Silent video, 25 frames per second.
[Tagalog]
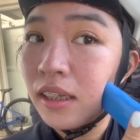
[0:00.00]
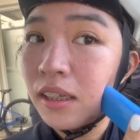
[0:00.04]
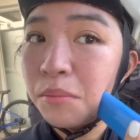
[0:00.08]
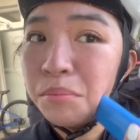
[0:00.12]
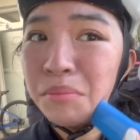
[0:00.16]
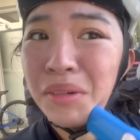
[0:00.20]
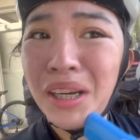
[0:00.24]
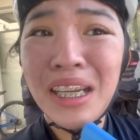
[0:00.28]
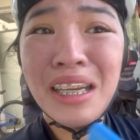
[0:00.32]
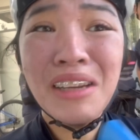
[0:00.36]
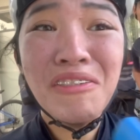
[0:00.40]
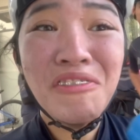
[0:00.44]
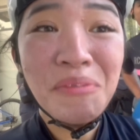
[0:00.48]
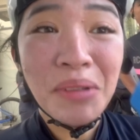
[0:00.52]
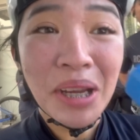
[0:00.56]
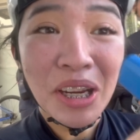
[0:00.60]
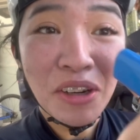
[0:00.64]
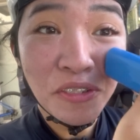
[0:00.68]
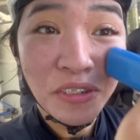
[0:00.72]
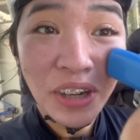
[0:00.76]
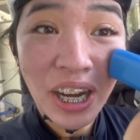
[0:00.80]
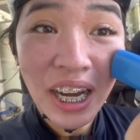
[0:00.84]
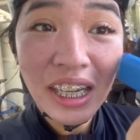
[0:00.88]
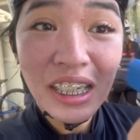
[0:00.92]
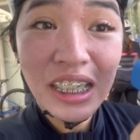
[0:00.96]
May, may
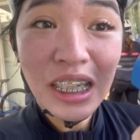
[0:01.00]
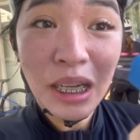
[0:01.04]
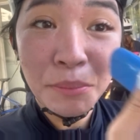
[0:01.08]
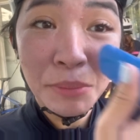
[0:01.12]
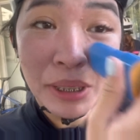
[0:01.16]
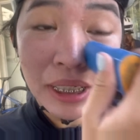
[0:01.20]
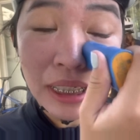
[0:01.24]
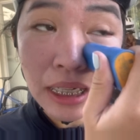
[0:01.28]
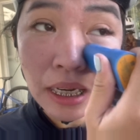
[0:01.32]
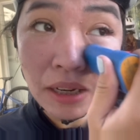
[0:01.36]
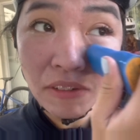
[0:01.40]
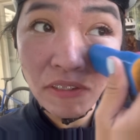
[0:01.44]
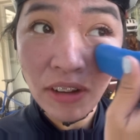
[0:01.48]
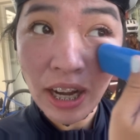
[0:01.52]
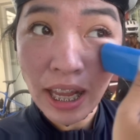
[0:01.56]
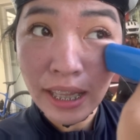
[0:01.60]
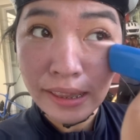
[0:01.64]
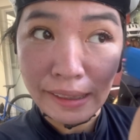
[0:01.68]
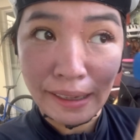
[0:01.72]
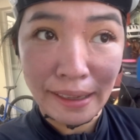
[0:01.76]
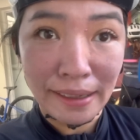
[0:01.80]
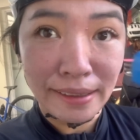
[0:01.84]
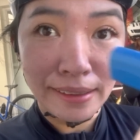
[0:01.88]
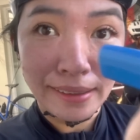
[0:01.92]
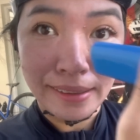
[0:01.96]
friend coming
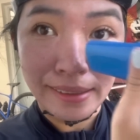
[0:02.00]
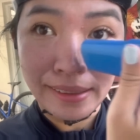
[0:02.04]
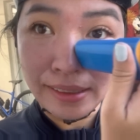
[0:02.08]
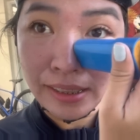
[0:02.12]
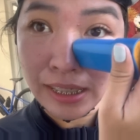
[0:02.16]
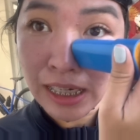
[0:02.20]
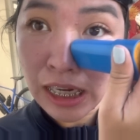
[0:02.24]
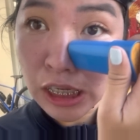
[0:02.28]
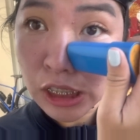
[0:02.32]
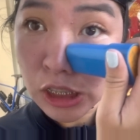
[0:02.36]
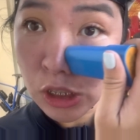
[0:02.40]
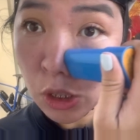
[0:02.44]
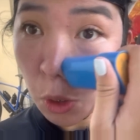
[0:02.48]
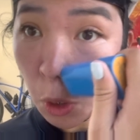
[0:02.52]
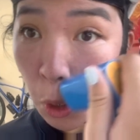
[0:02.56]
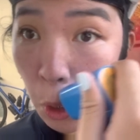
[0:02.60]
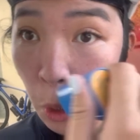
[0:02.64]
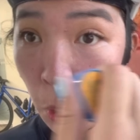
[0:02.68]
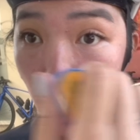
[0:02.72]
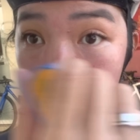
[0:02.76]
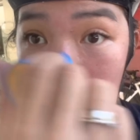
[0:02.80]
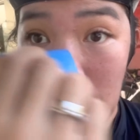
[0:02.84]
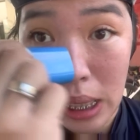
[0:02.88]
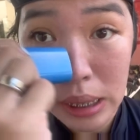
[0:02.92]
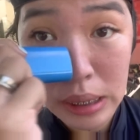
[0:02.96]
na-flatan.
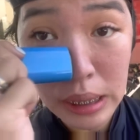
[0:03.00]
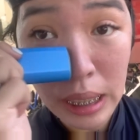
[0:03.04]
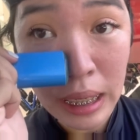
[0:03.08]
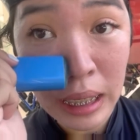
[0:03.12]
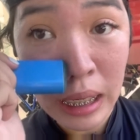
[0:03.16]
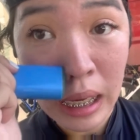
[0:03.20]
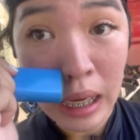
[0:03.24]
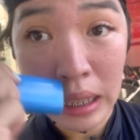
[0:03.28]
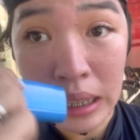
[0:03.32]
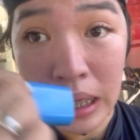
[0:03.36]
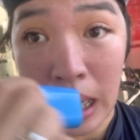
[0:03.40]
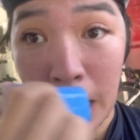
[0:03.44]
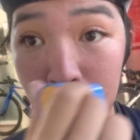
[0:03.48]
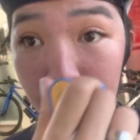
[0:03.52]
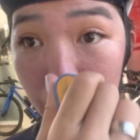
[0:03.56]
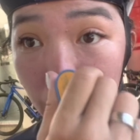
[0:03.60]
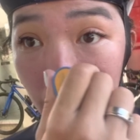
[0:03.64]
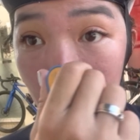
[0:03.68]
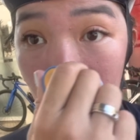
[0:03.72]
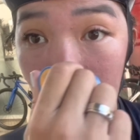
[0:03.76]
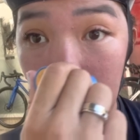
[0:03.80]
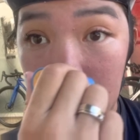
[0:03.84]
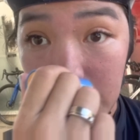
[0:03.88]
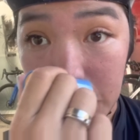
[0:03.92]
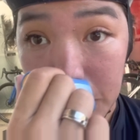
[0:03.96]
So, antay lang namin
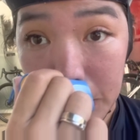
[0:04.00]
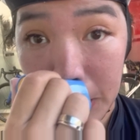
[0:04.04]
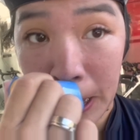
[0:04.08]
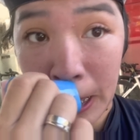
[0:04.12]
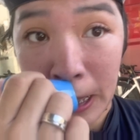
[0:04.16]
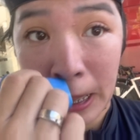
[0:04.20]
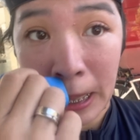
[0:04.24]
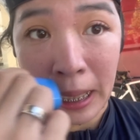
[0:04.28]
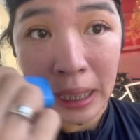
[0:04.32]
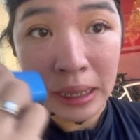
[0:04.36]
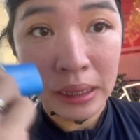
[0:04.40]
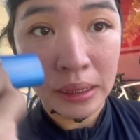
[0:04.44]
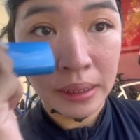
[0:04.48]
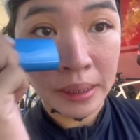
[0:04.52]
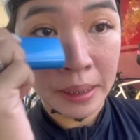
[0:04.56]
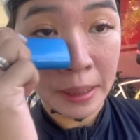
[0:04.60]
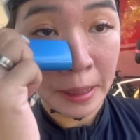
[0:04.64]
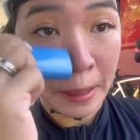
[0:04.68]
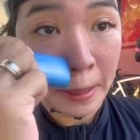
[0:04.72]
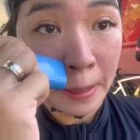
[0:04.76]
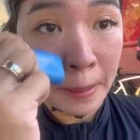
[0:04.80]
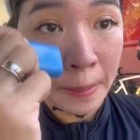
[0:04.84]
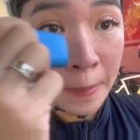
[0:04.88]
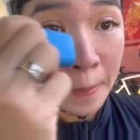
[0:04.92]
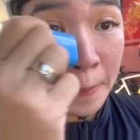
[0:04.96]
dito sa saglit.
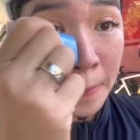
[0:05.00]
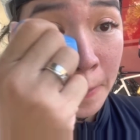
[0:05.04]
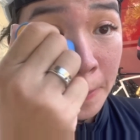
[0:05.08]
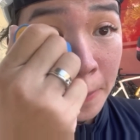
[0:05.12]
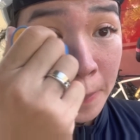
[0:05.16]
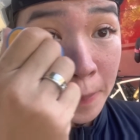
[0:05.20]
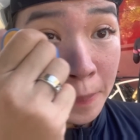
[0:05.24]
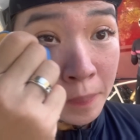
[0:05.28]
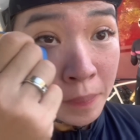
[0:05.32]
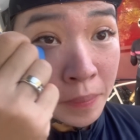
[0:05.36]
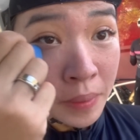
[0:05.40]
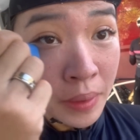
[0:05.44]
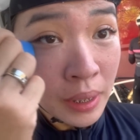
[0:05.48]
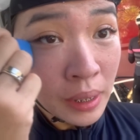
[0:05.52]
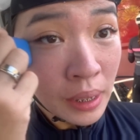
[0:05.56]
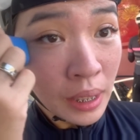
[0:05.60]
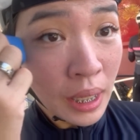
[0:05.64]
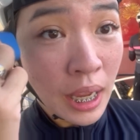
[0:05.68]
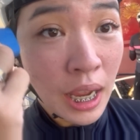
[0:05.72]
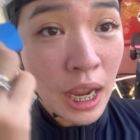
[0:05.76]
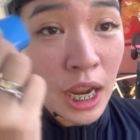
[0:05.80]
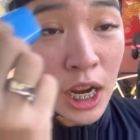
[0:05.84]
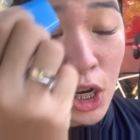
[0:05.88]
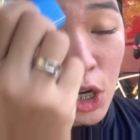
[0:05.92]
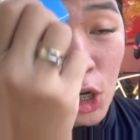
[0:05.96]

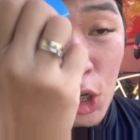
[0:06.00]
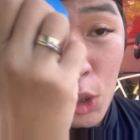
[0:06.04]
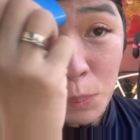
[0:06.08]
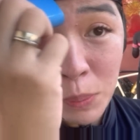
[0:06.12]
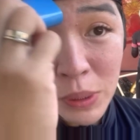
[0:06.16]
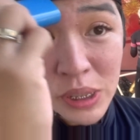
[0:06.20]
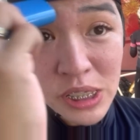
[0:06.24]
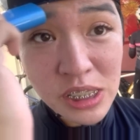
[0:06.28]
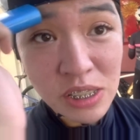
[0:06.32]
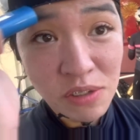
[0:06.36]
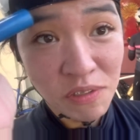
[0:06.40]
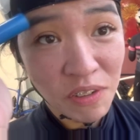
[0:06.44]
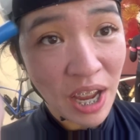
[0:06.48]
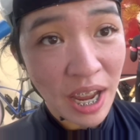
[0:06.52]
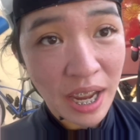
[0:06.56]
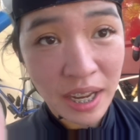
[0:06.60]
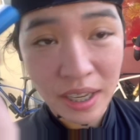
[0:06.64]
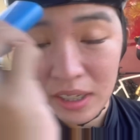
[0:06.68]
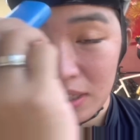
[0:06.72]
I hope he's fine.